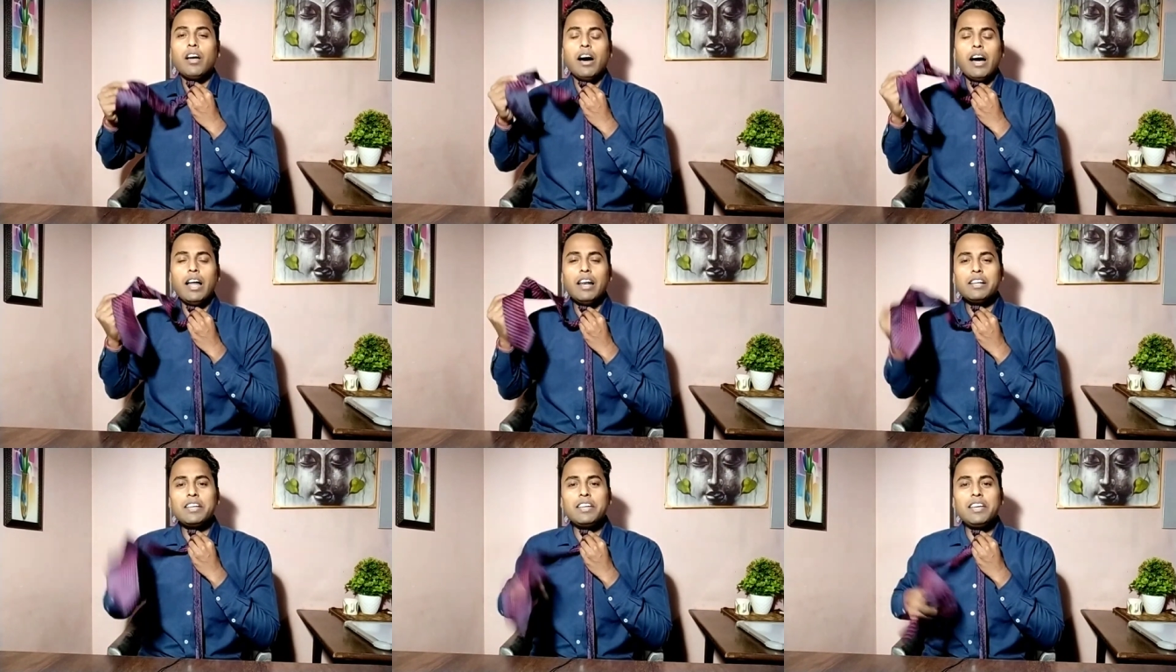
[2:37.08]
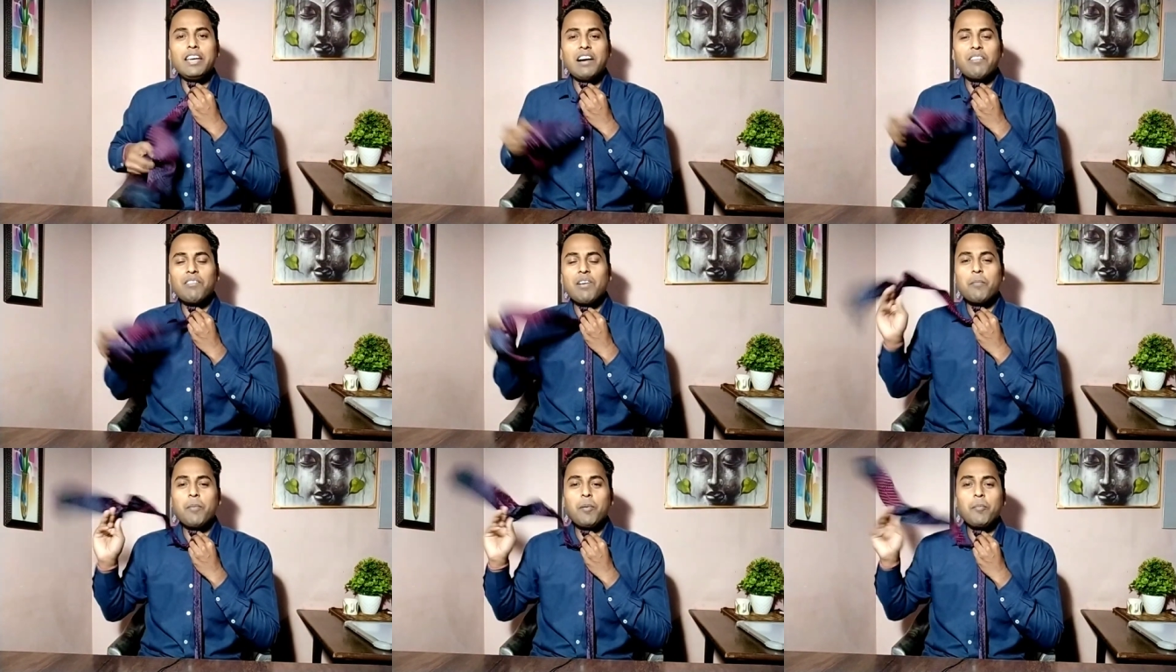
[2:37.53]
हल्की
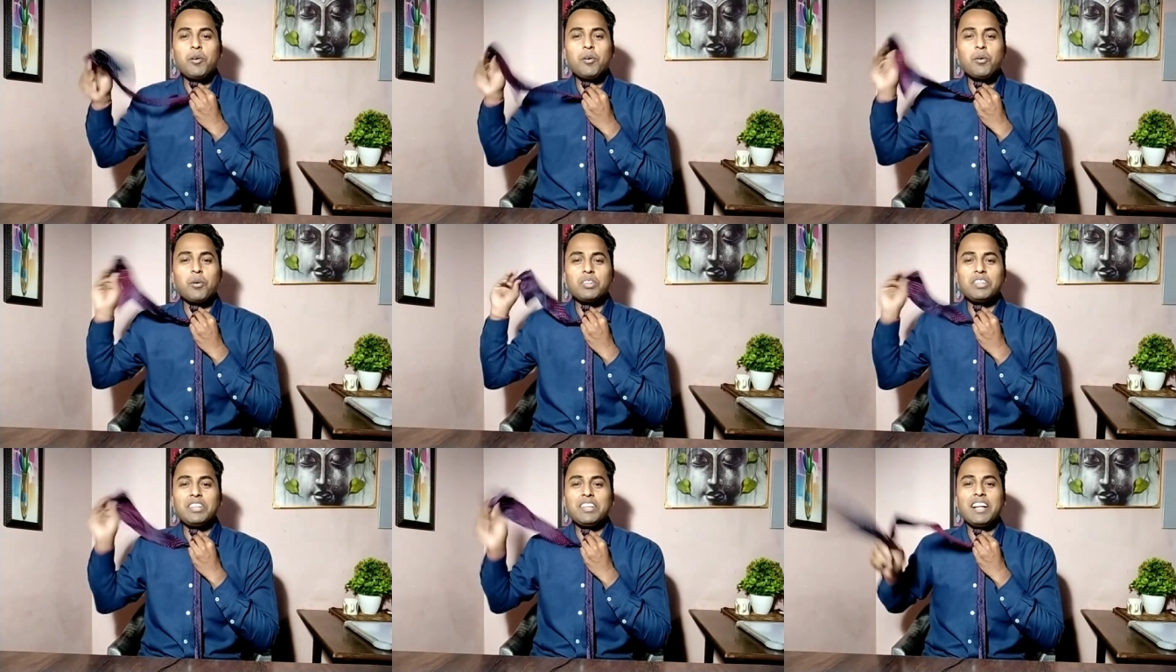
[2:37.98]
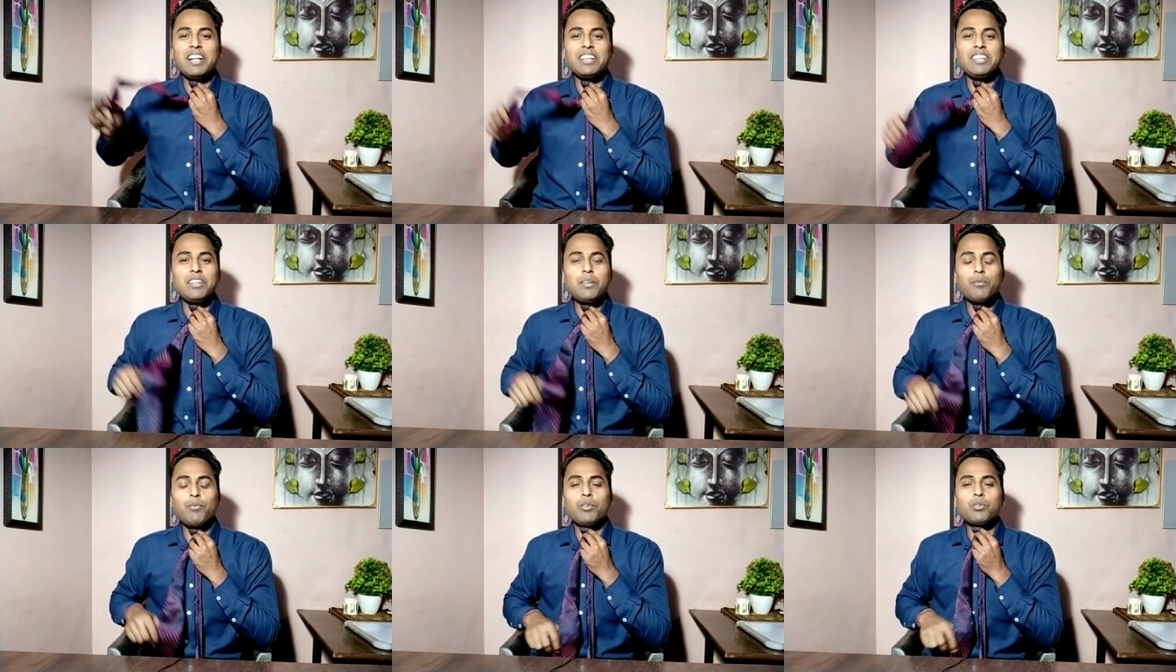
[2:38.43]
हवा में भी उड़ती
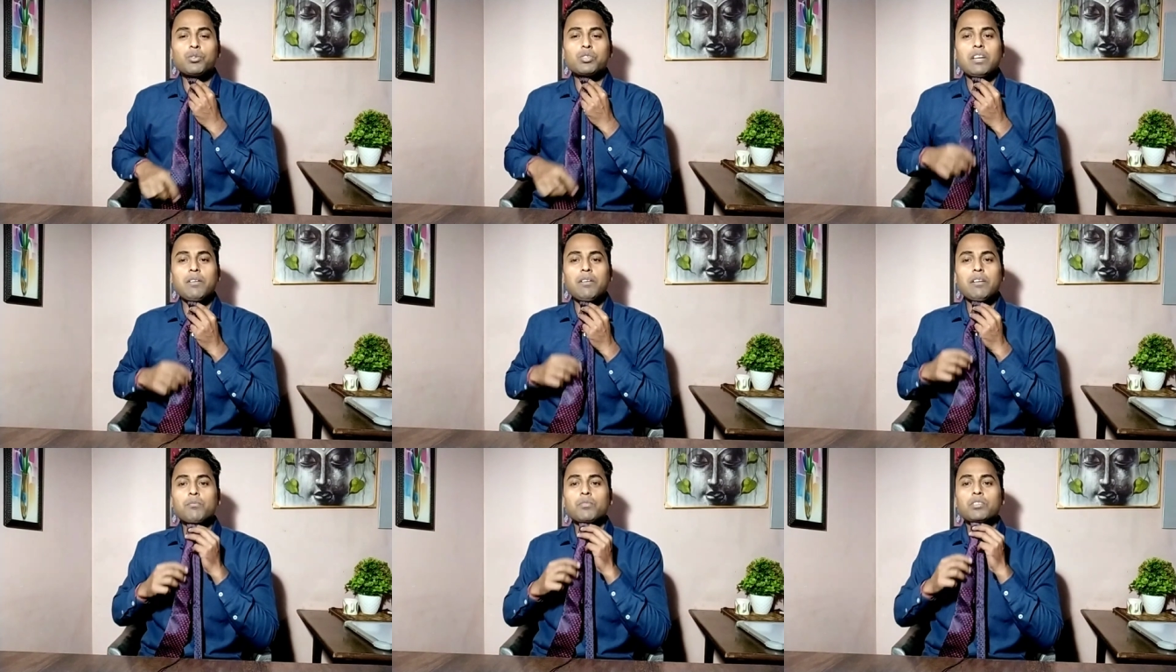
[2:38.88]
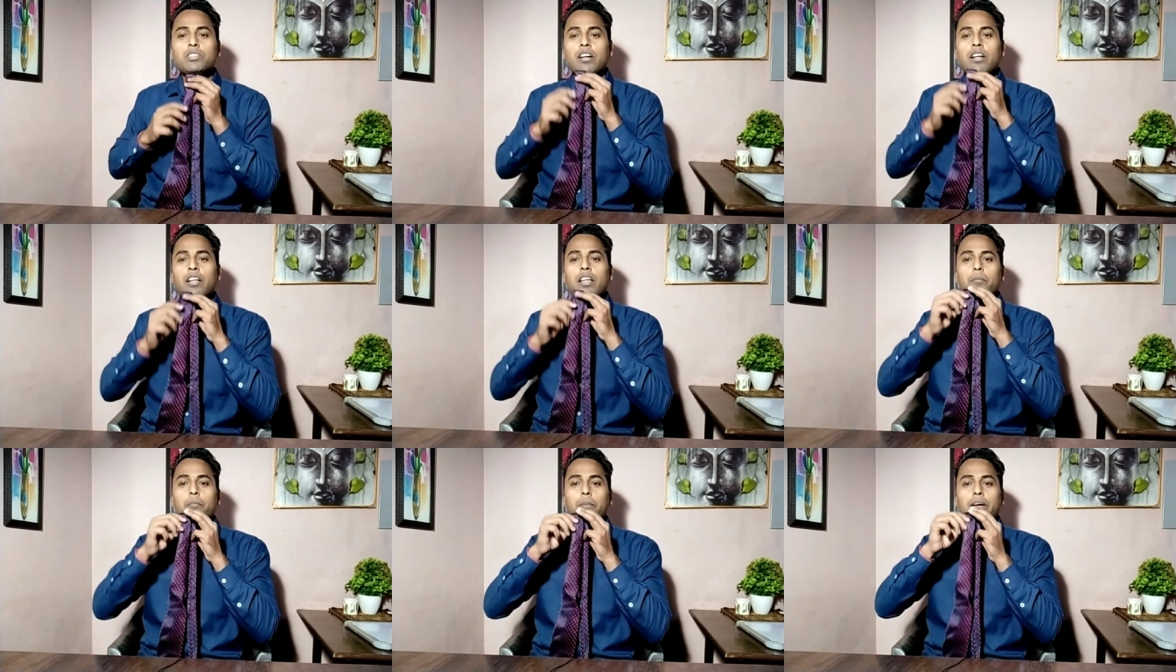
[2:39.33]
रहती थी फिर उसके बाद मुझे
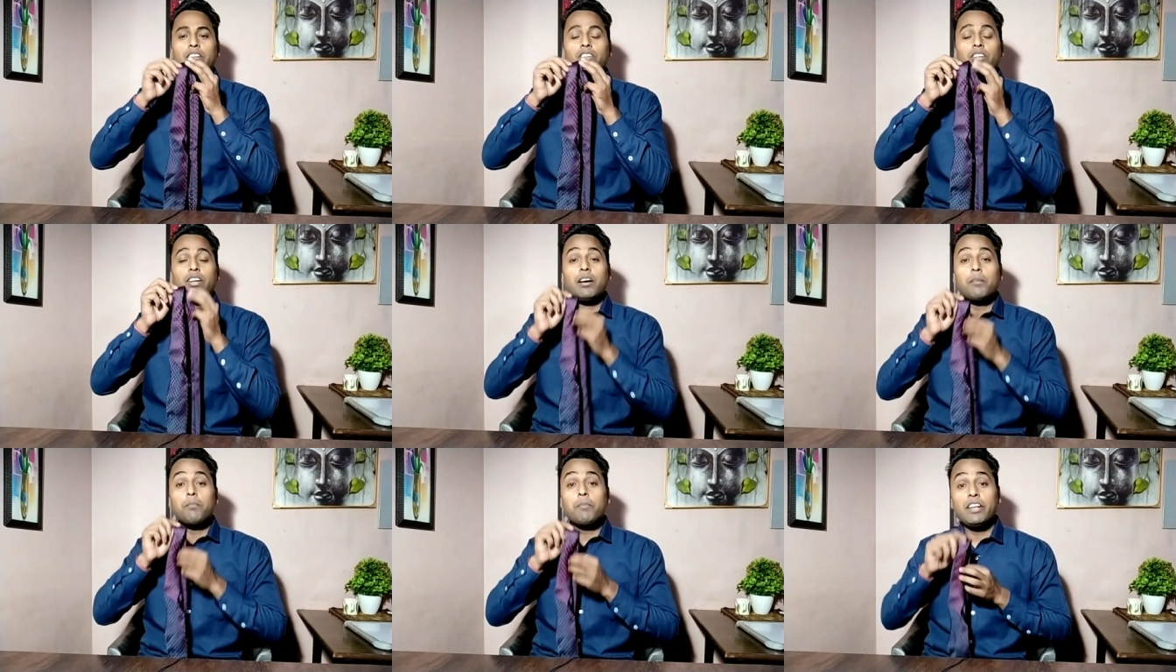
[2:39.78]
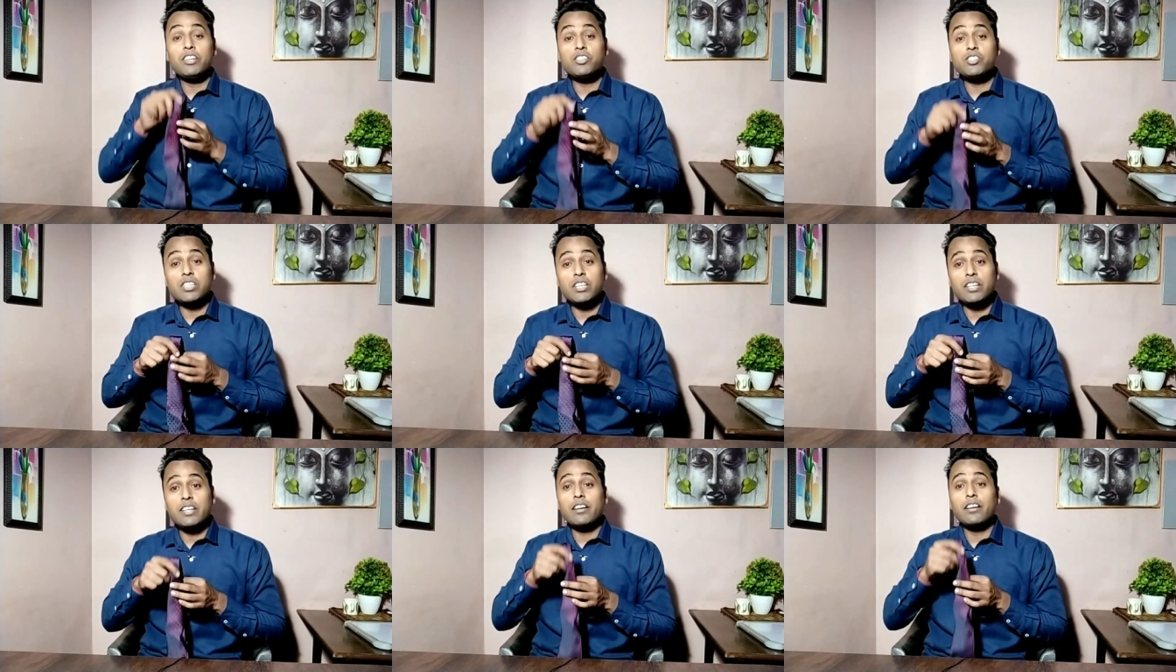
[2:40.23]
मैंने देखा मेरे
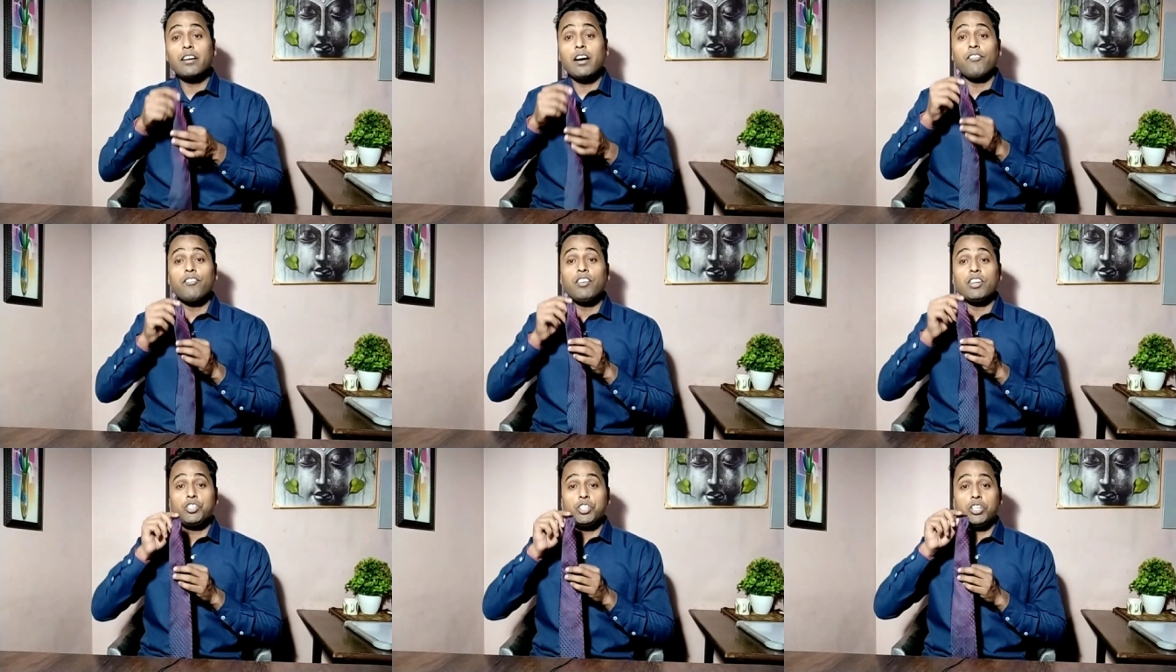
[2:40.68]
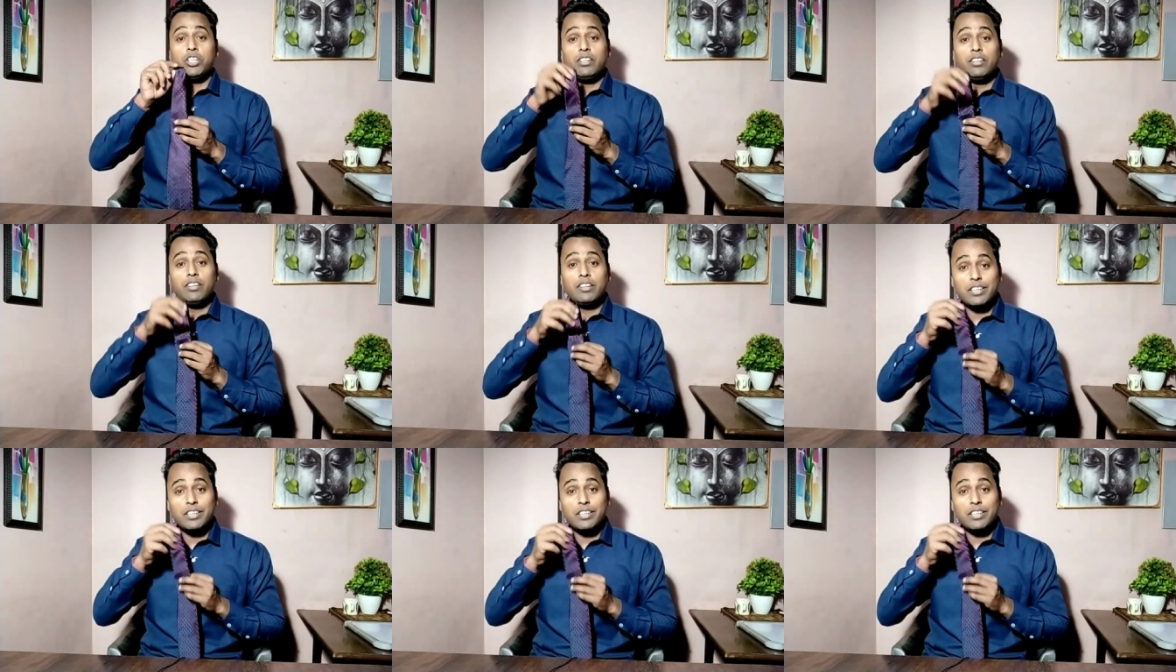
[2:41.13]
सीनियर काफी अच्छी